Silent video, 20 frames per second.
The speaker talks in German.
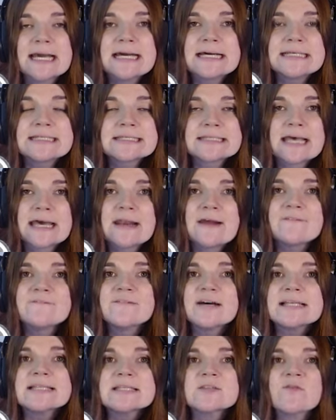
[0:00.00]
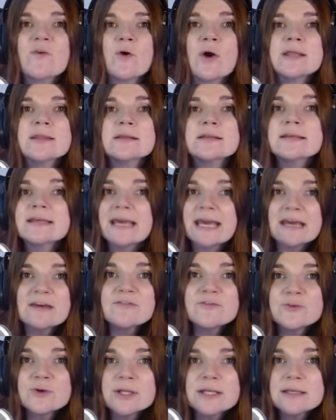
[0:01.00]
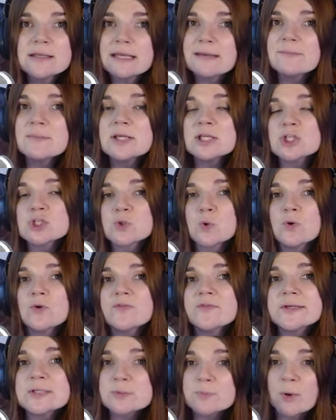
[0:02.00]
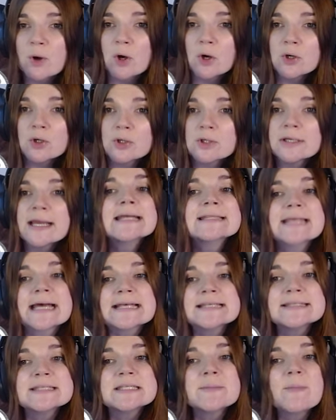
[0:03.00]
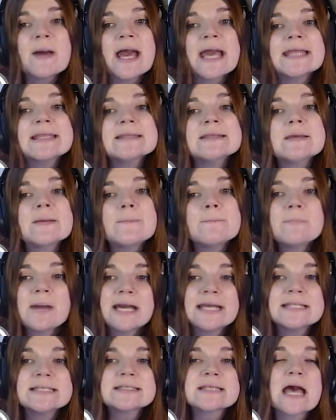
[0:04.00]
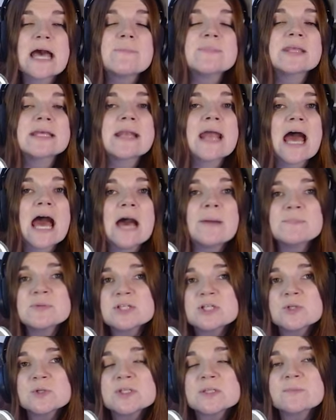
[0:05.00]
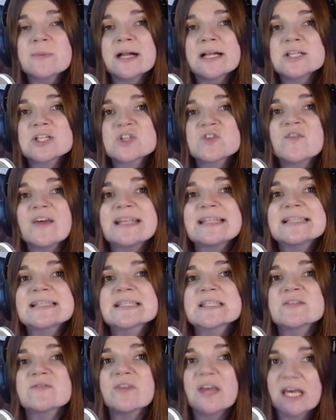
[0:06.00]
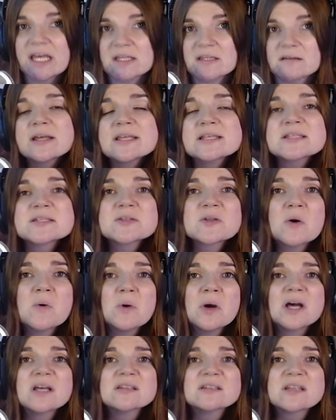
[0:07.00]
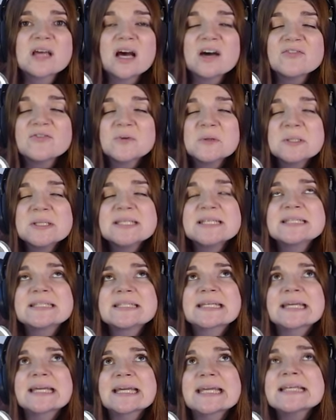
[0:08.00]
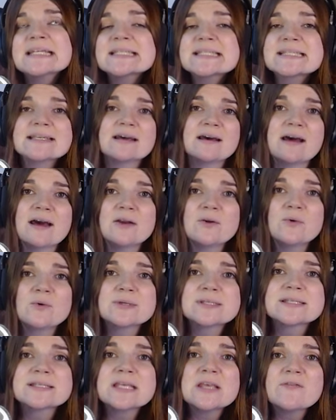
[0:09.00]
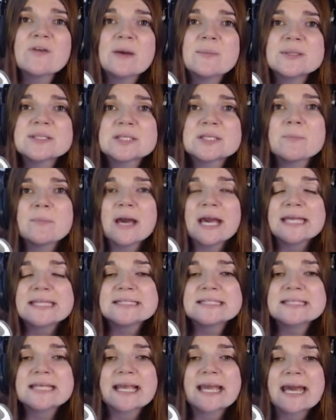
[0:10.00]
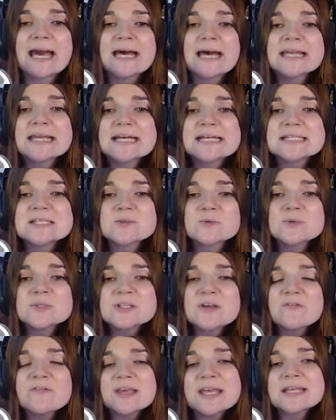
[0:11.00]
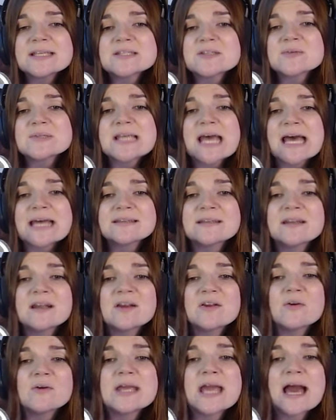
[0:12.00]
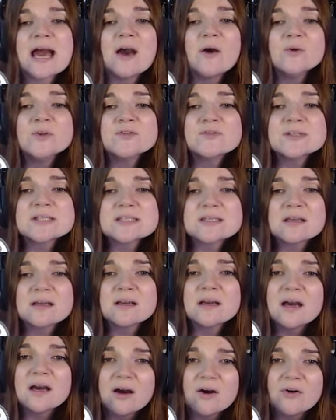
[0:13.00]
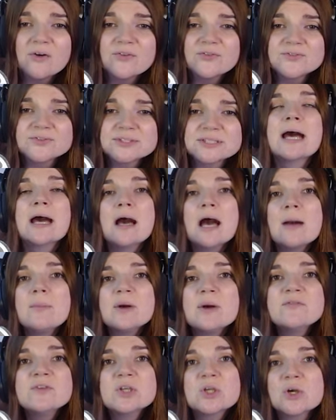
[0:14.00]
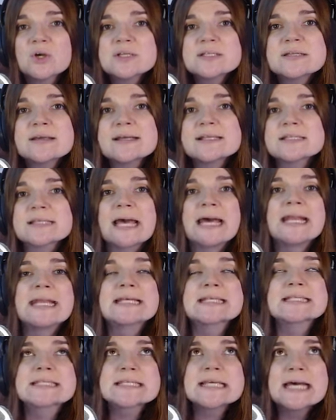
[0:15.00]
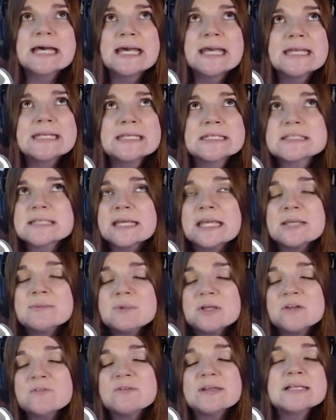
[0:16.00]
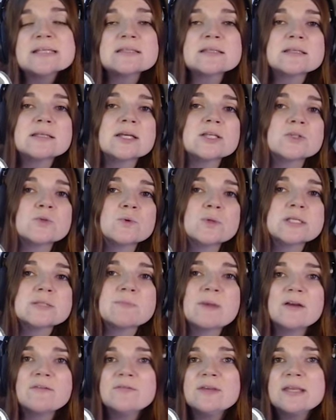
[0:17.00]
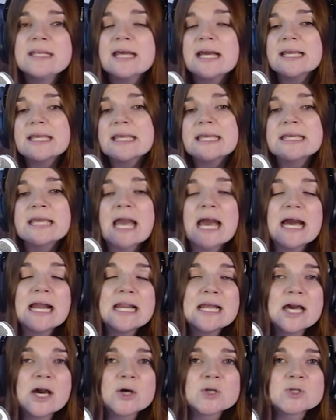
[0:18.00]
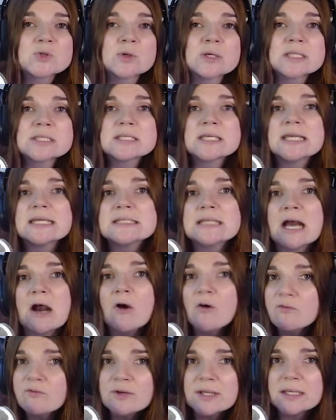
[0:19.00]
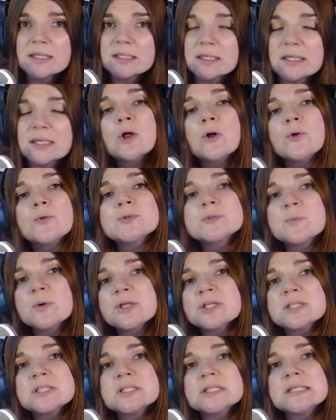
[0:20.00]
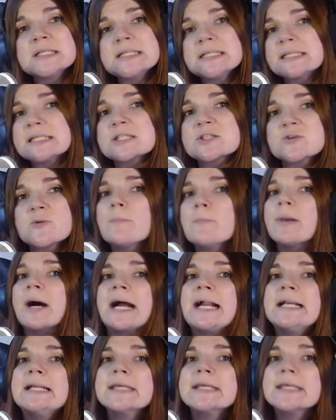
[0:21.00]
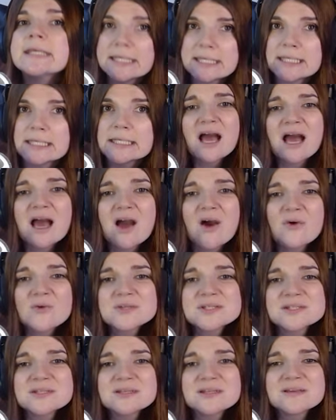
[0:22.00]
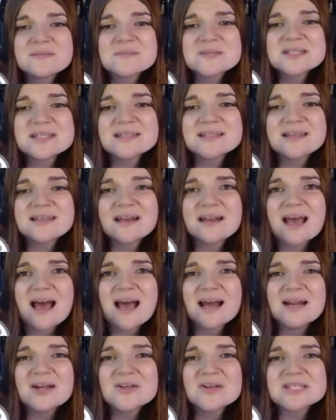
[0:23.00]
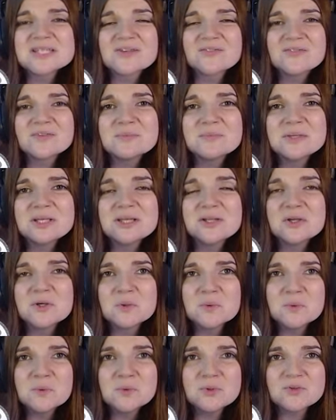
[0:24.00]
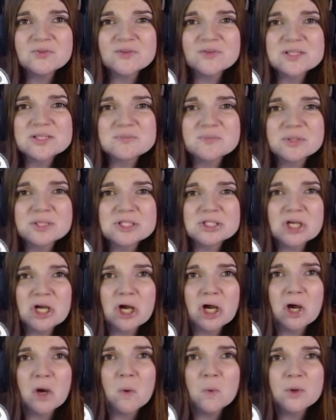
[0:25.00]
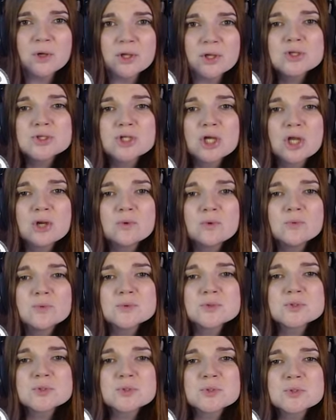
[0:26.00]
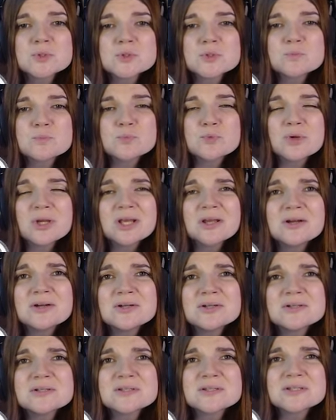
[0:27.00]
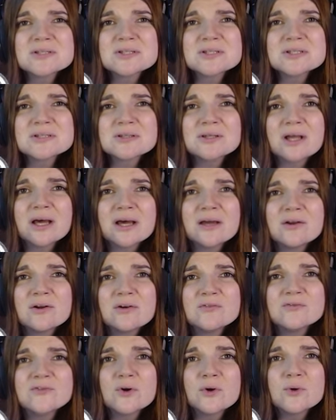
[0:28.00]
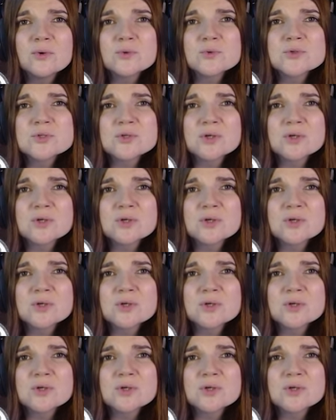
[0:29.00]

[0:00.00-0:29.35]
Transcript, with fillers: hat seiner Fastfreundin Catherine nämlich schon versprochen, dass die beiden gemeinsam den Abschlussball schwänzen werden. Snow hat davon nicht die geringste Ahnung. Sie war mit den beiden ja gerade erst unterwegs und hat ihnen neue Outfits gekauft. Aber wie könnte es anders sein? Damon will sich natürlich mal wieder gegen alle Autorität auflehnen und möchte nicht zum Ball gehen. Außerdem sind leider alle aus der Familie unfassbar traurig, denn unsere Sprinkles ist leider von uns